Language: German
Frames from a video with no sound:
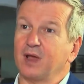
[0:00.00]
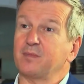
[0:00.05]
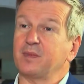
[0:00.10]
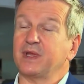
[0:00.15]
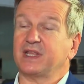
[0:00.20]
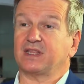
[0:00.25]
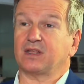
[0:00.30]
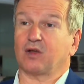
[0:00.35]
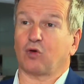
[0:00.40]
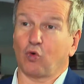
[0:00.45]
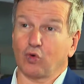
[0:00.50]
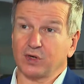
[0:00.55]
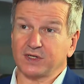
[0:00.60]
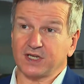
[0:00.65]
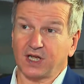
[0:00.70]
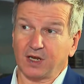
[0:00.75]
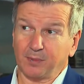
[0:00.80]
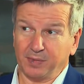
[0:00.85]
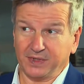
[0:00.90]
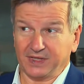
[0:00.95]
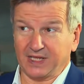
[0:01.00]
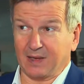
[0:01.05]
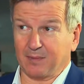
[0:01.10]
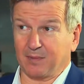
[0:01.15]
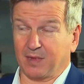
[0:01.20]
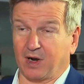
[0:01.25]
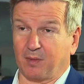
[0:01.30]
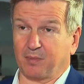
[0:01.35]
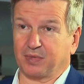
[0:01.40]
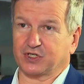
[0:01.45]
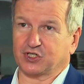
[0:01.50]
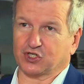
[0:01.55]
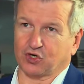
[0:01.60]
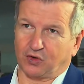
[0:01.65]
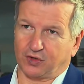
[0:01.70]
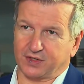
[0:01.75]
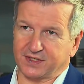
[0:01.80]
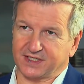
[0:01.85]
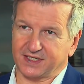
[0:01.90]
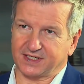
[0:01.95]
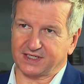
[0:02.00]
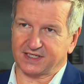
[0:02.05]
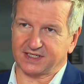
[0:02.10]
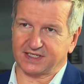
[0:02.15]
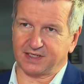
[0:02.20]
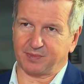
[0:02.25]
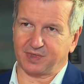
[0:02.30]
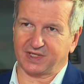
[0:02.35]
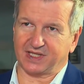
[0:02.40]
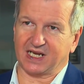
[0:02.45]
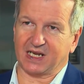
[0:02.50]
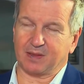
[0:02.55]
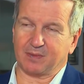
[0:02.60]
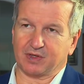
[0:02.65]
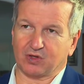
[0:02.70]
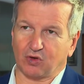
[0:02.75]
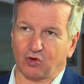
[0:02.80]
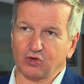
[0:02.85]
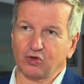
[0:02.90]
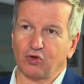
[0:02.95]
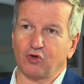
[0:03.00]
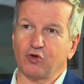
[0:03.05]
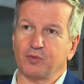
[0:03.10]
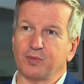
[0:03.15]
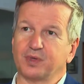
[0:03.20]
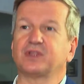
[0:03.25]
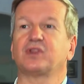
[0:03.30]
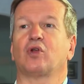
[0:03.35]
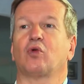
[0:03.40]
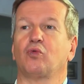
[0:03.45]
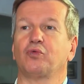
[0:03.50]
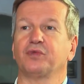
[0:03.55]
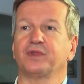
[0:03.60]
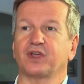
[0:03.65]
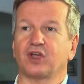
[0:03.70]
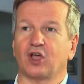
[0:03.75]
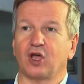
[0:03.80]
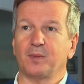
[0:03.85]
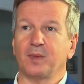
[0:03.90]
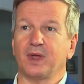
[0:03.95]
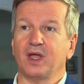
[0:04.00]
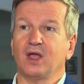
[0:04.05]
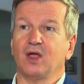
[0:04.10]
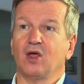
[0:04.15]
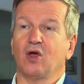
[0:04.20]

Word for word: Mit der Kurzarbeit haben wir aber die Chance, dass die Betriebe doch noch über die Runde kommen